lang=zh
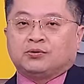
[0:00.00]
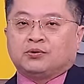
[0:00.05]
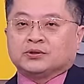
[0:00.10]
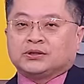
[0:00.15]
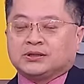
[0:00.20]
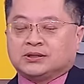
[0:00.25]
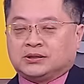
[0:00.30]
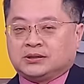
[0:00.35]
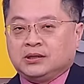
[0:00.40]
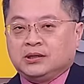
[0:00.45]
或
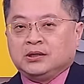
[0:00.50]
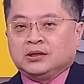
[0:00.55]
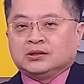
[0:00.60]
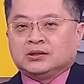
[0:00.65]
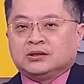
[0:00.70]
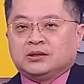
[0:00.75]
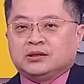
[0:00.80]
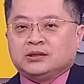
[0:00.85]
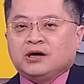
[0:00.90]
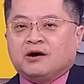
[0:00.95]
是
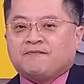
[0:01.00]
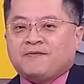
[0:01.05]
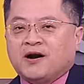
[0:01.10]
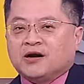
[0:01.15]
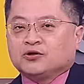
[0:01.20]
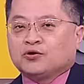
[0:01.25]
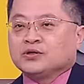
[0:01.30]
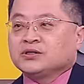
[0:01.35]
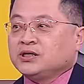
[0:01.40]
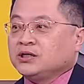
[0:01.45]
要放
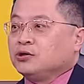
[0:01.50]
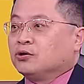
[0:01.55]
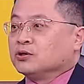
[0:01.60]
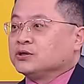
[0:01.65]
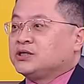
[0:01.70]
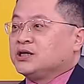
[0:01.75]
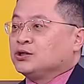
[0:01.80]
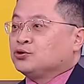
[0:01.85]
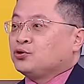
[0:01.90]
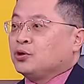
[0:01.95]
的东西有
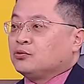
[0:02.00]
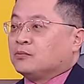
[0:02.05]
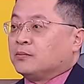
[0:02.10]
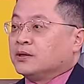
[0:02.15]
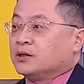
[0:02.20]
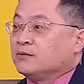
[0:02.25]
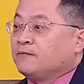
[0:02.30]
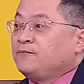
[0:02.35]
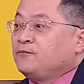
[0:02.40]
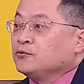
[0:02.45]
限，所以我
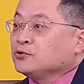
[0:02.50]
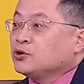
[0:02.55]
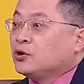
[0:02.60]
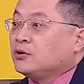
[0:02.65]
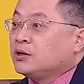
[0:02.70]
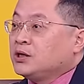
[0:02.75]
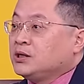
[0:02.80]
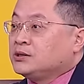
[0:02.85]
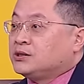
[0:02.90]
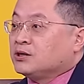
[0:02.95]
们的负
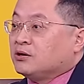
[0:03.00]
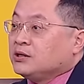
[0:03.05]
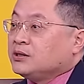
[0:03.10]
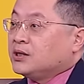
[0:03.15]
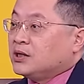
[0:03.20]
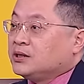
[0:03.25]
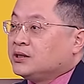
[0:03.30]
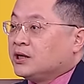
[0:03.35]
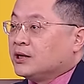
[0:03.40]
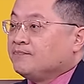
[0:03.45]
重力只有一
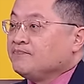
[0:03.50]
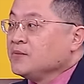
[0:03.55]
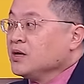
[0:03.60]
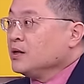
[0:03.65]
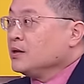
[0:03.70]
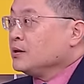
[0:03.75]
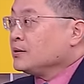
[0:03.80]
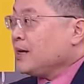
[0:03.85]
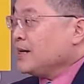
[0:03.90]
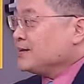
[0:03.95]
点点，了不
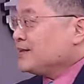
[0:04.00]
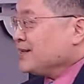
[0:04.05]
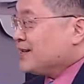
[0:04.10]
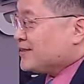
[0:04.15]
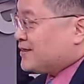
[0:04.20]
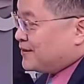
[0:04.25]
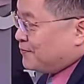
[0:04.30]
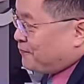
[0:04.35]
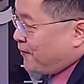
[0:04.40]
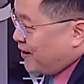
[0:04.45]
了几公斤。但这
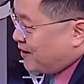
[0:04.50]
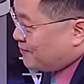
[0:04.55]
个是